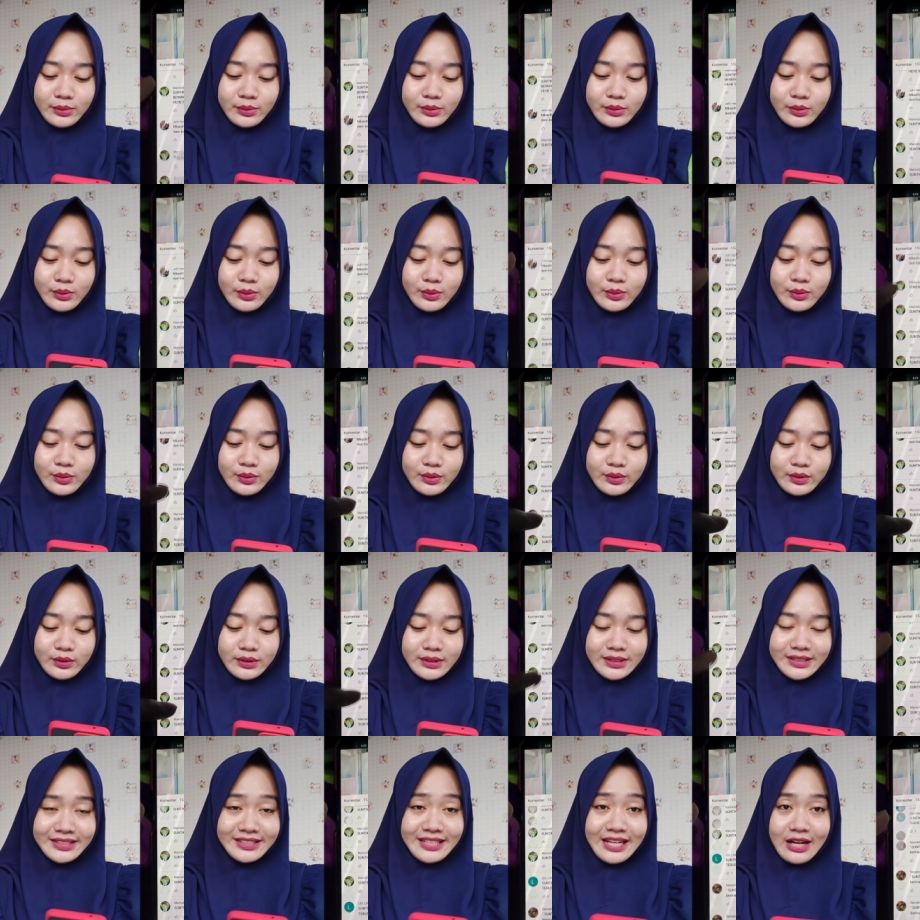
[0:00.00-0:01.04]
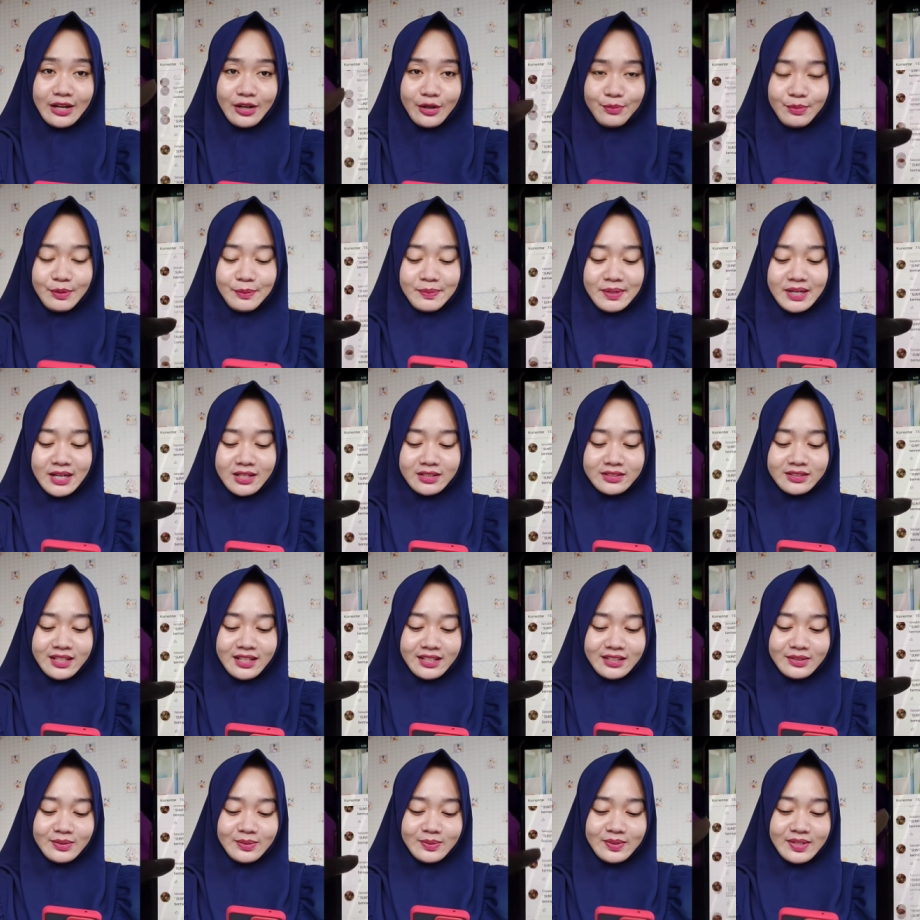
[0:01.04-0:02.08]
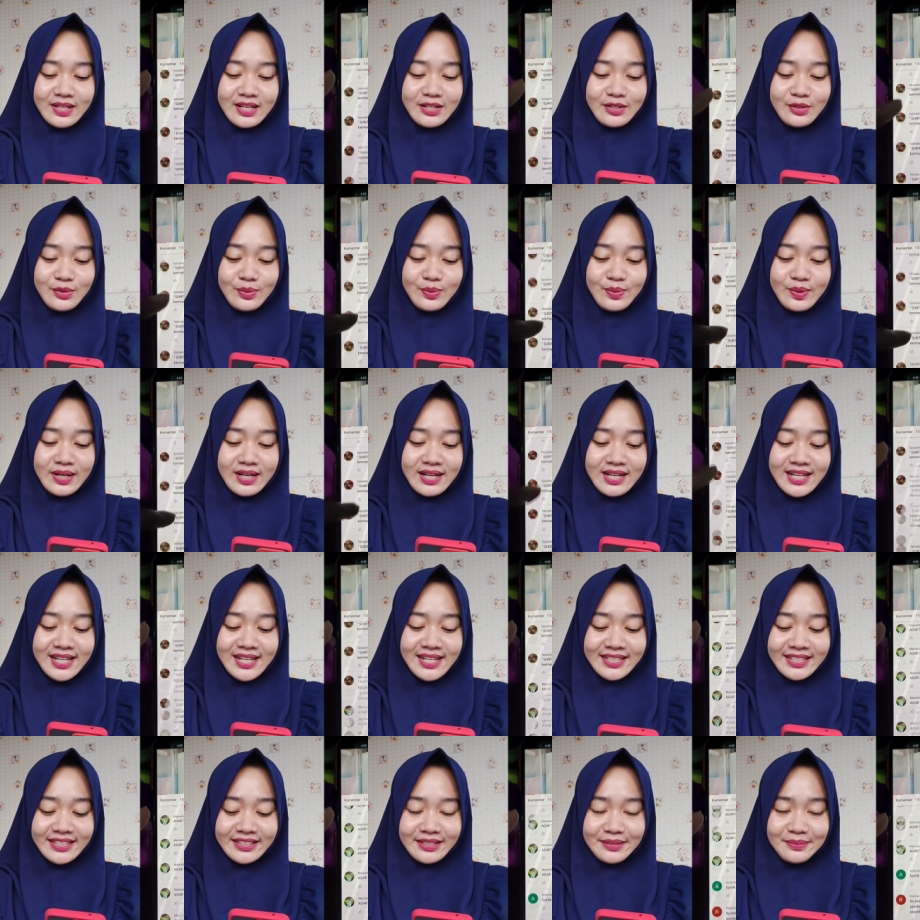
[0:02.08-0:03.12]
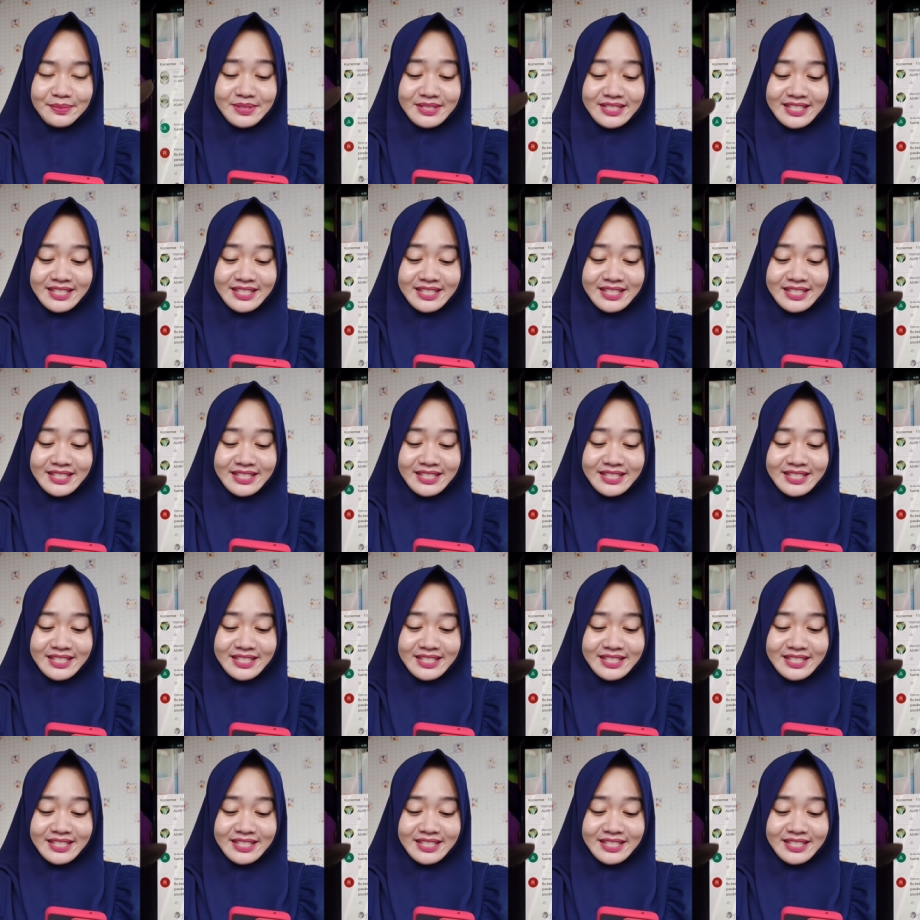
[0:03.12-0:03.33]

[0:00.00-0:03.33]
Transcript: untuk si calon pemenang satu dan dua kita